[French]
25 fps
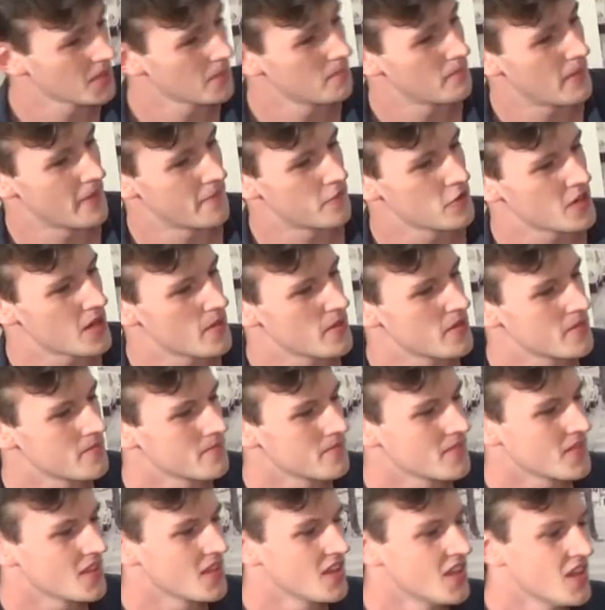Pas faux l'ami,
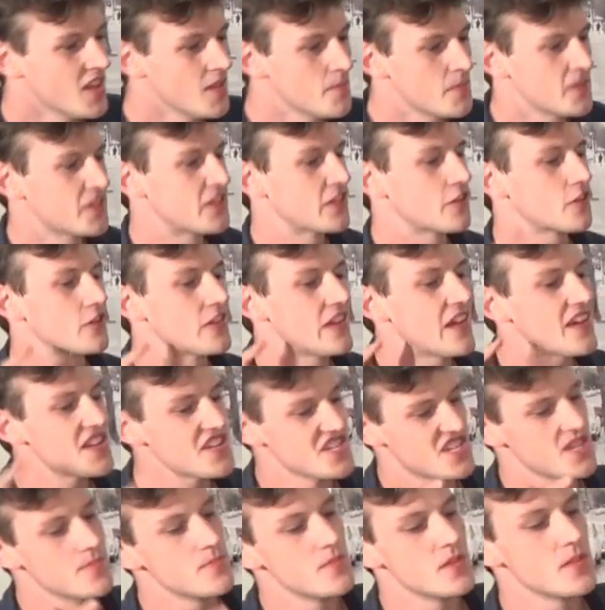mais c'est que là
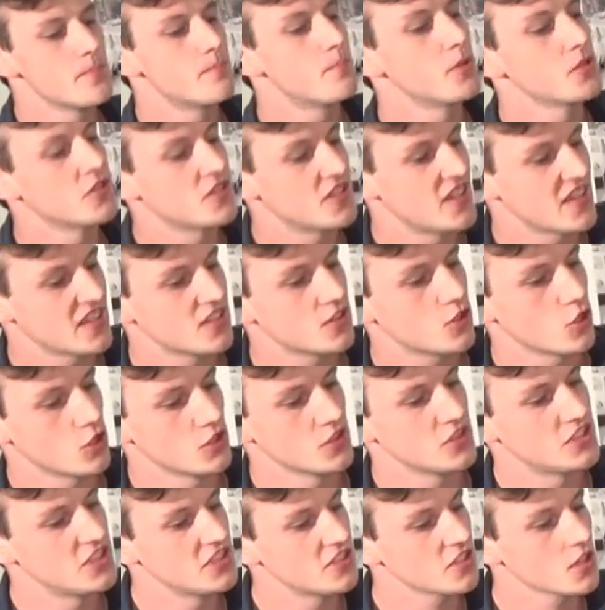j'ai mis podcast dans
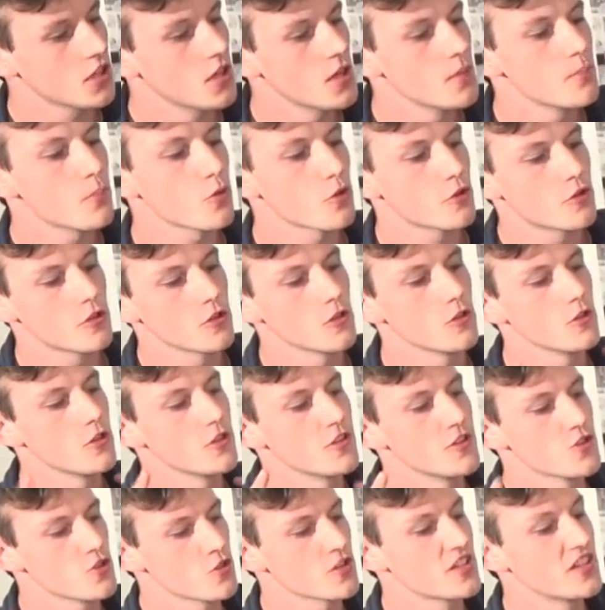le titre pour que
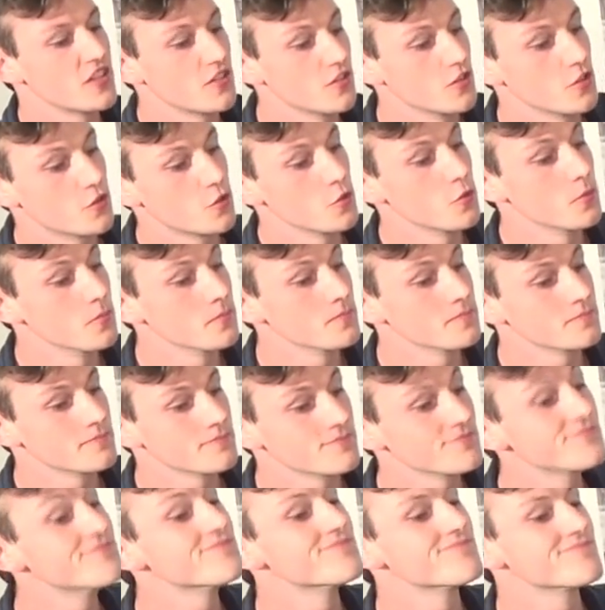des gens cliquent dessus.
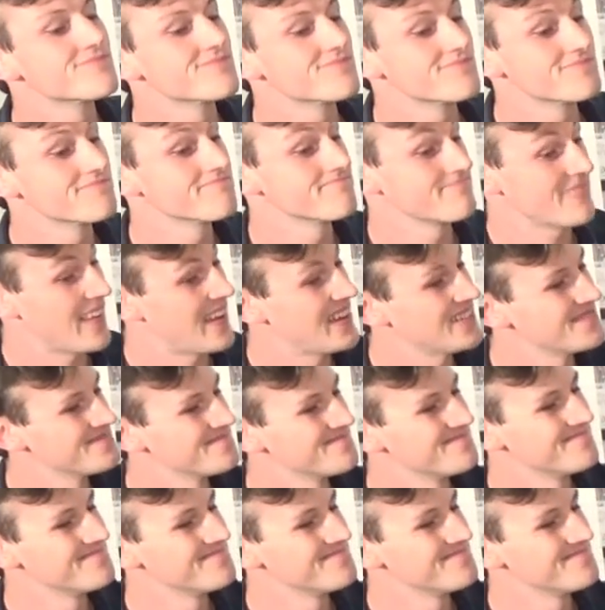Ah.